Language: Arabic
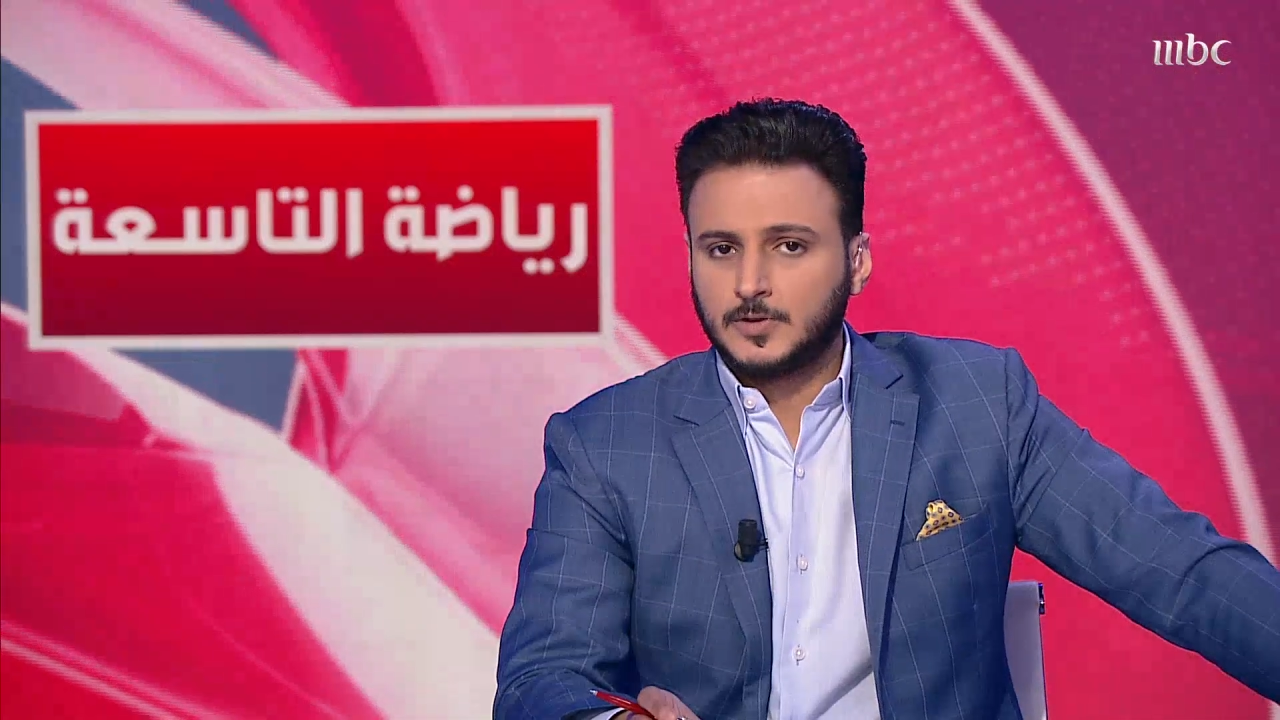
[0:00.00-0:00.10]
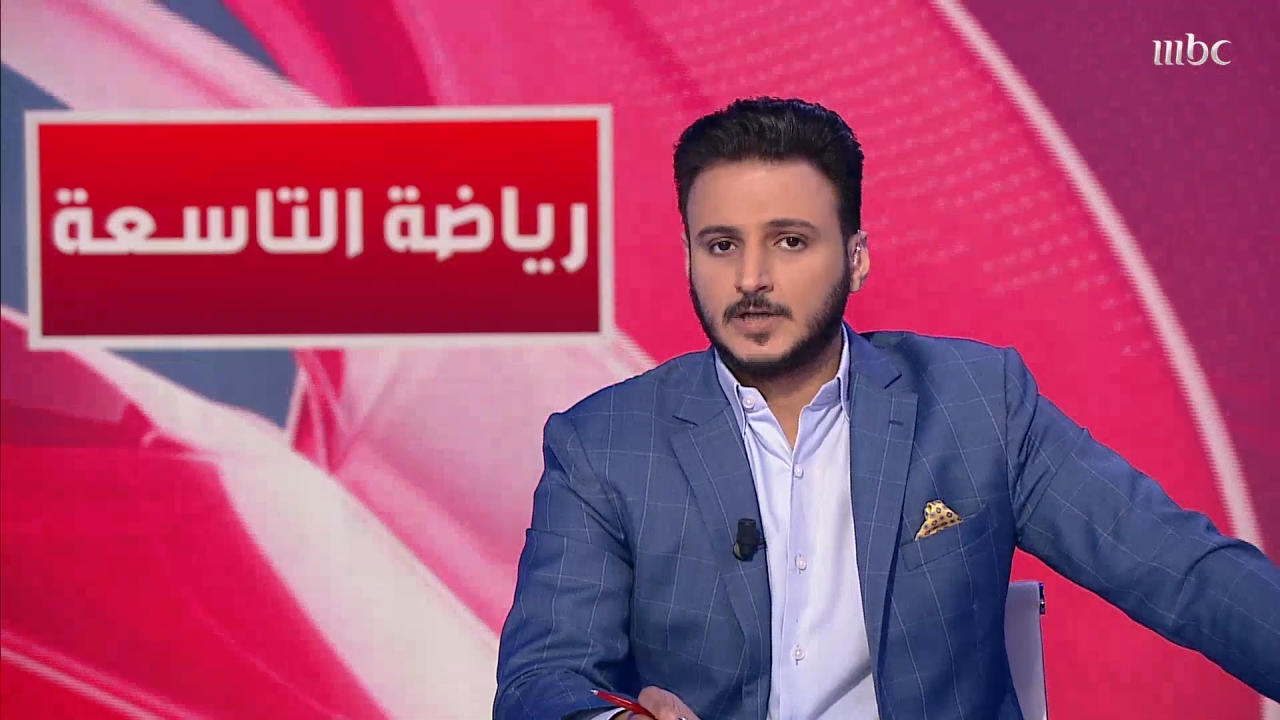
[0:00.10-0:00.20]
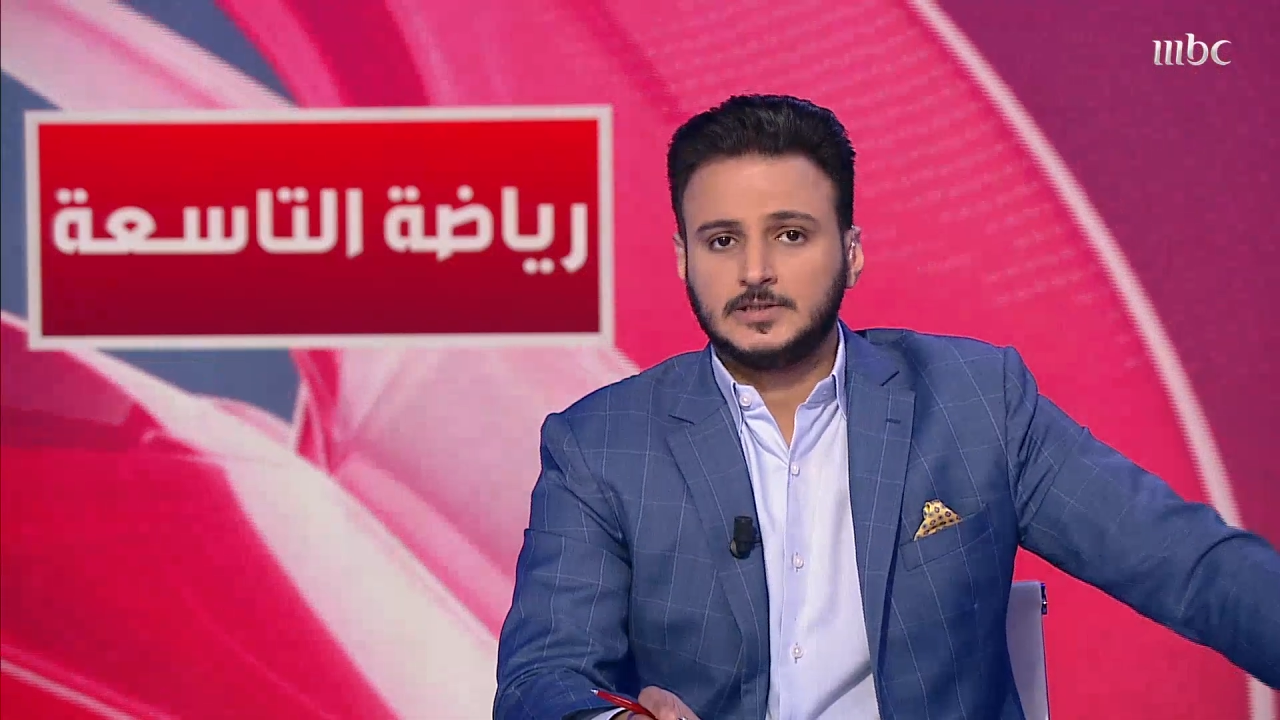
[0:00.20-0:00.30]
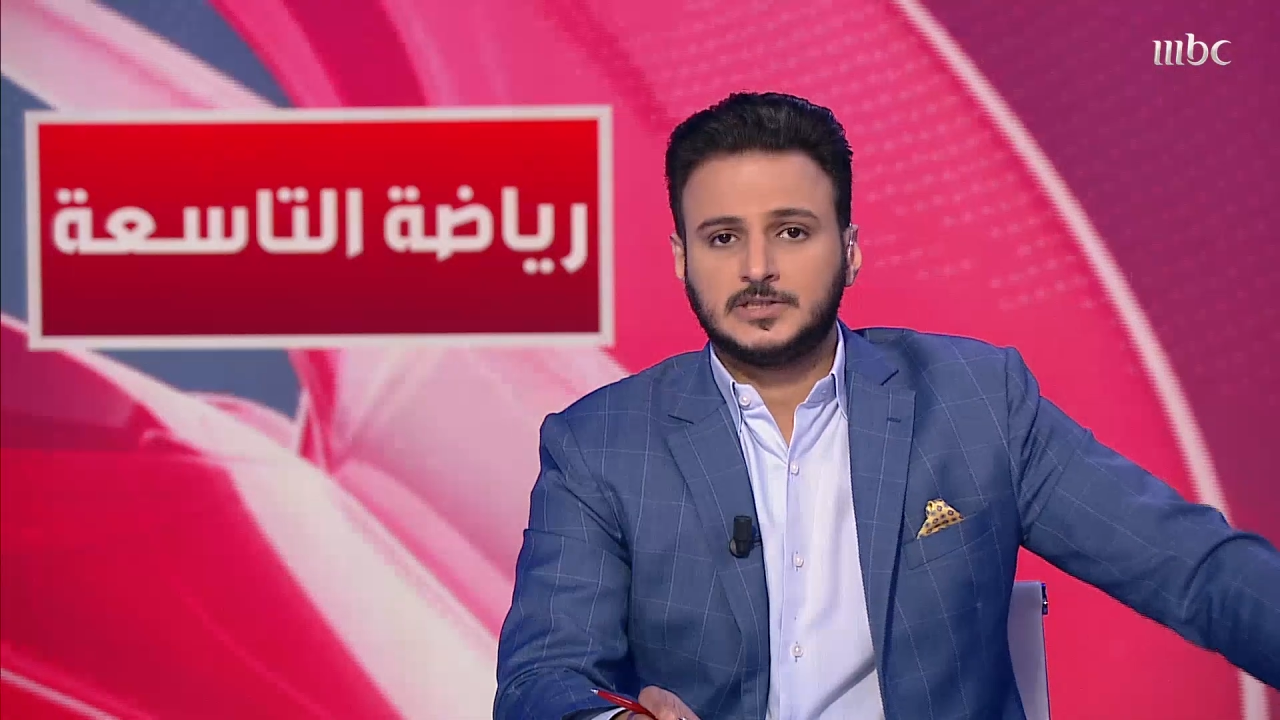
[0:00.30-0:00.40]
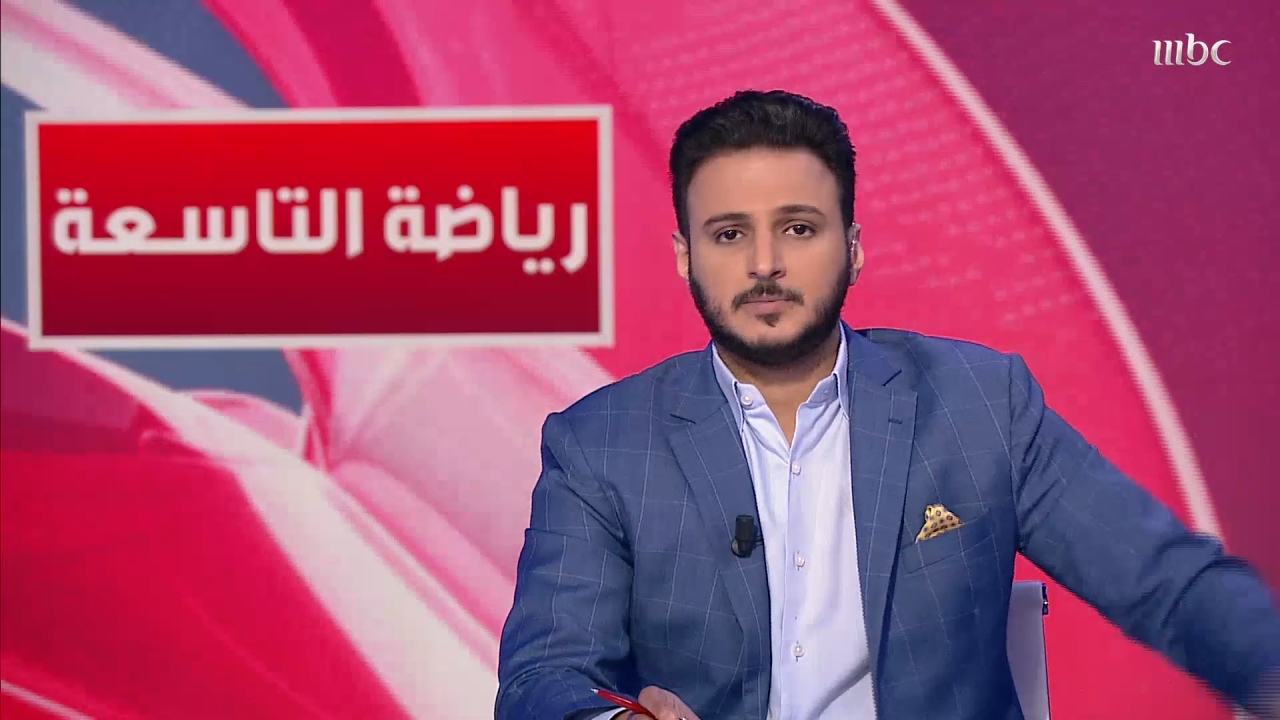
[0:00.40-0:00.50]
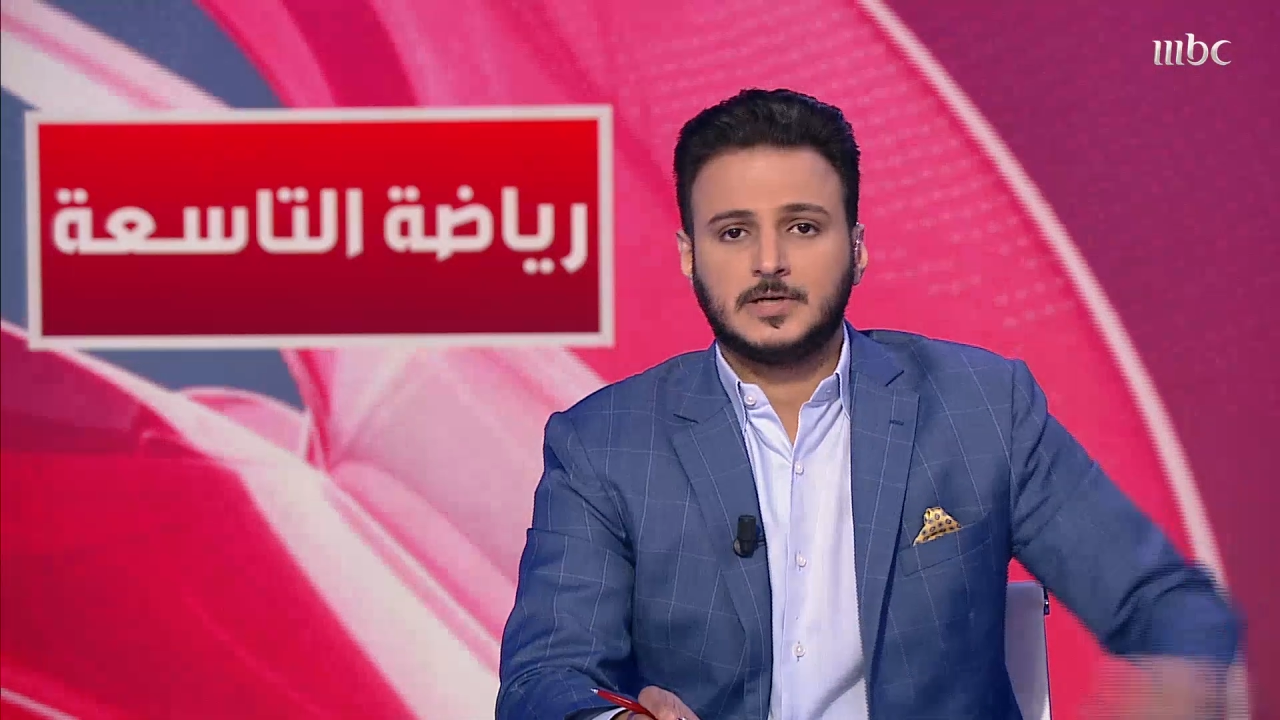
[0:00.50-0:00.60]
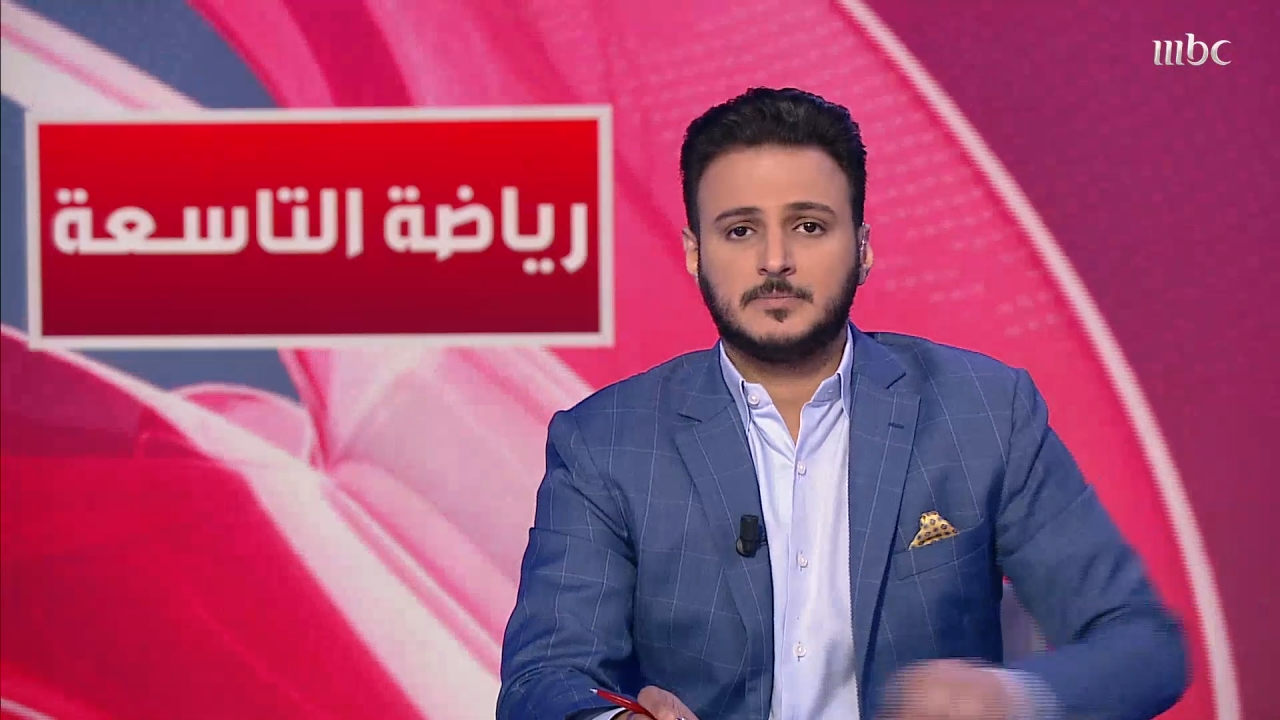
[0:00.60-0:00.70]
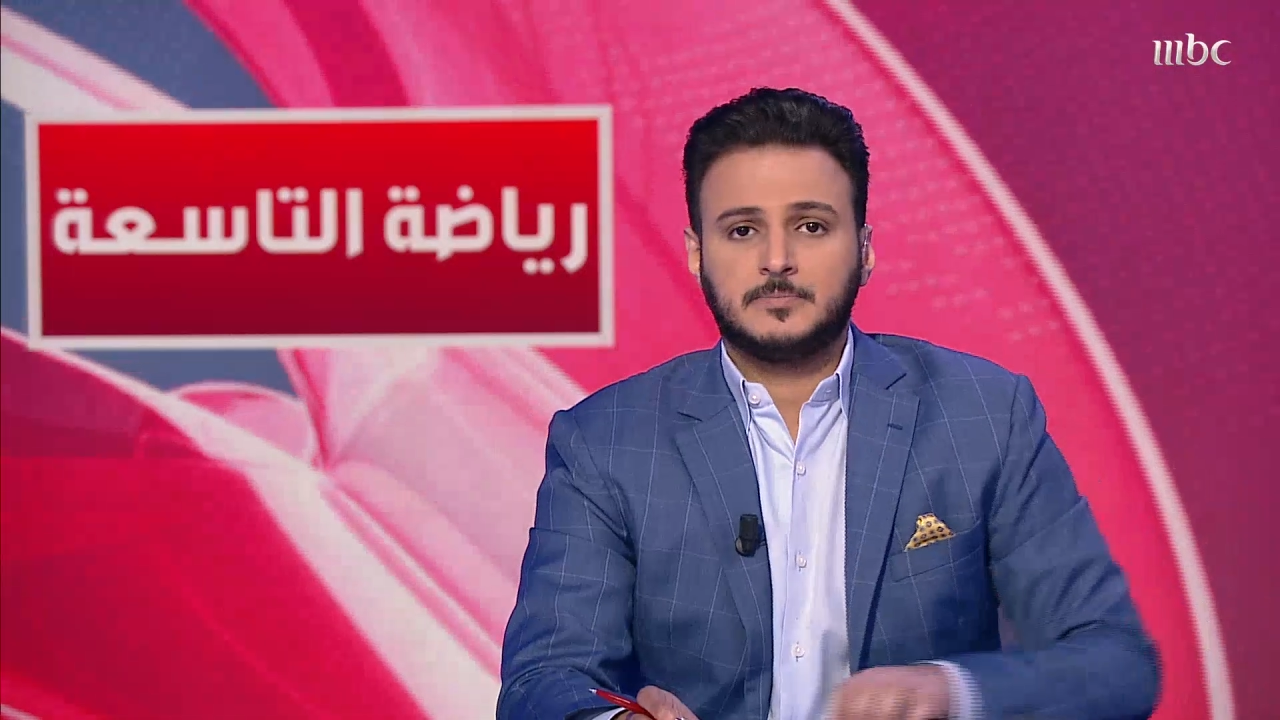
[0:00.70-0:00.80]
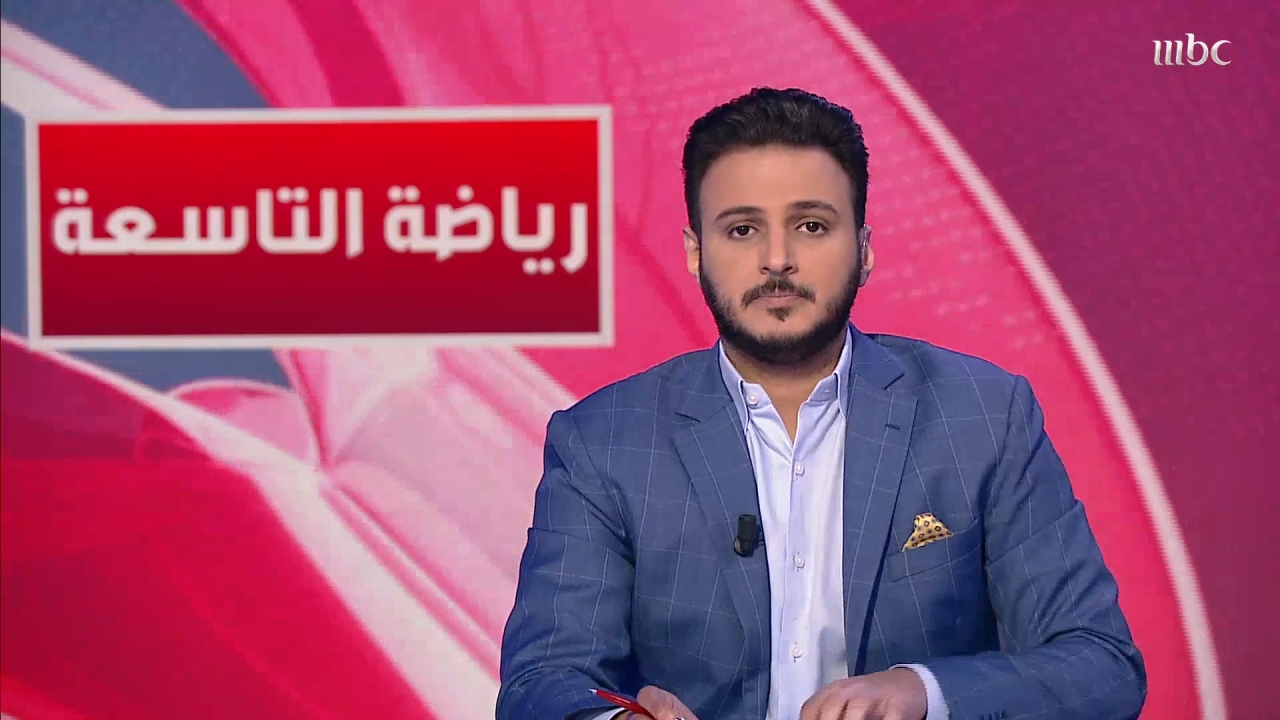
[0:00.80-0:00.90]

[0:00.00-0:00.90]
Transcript: نادي الشباب